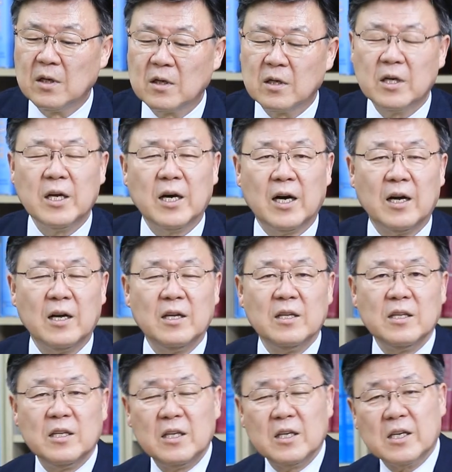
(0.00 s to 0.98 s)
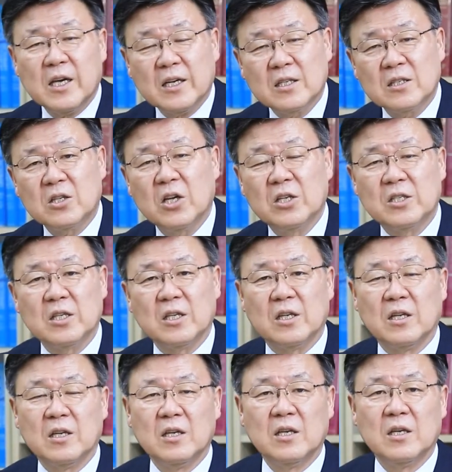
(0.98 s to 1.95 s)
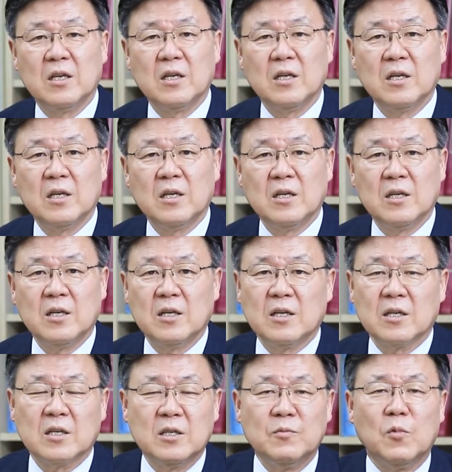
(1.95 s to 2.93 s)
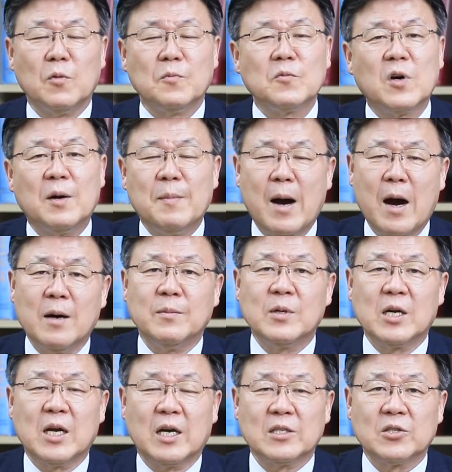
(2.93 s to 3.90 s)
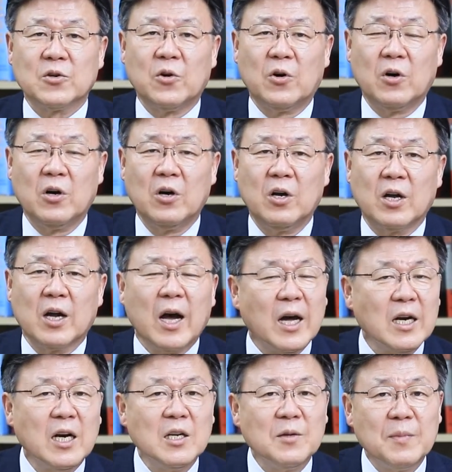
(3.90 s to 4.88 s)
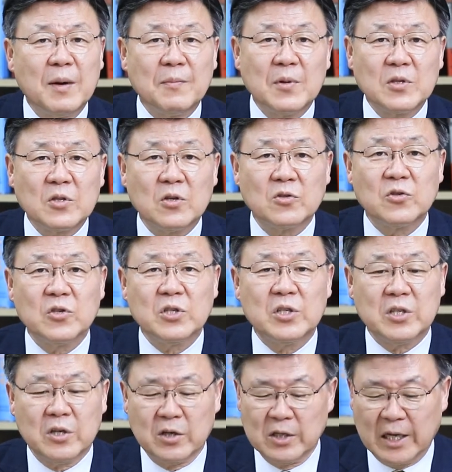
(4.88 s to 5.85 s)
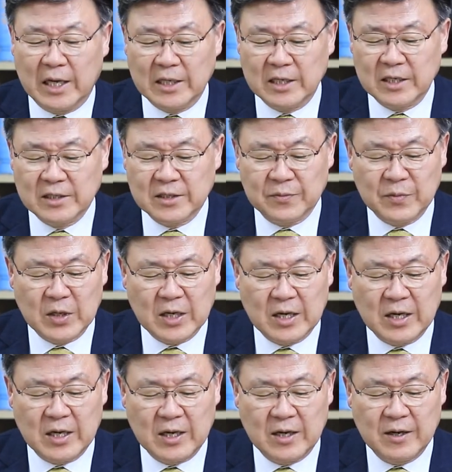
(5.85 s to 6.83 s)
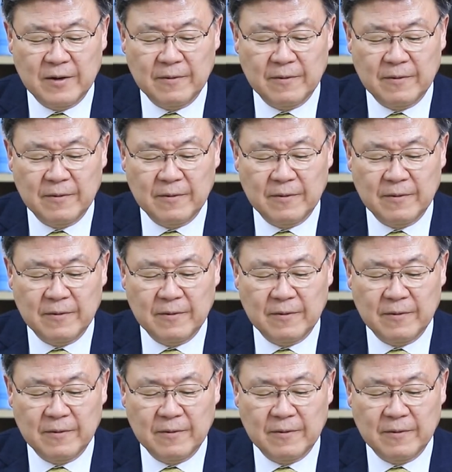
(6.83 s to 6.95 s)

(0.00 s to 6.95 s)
그래야 이 깨끗해진 그 몸과 마음을 가지고 하나님 앞에 설 수 있을 것 아니겠습니까?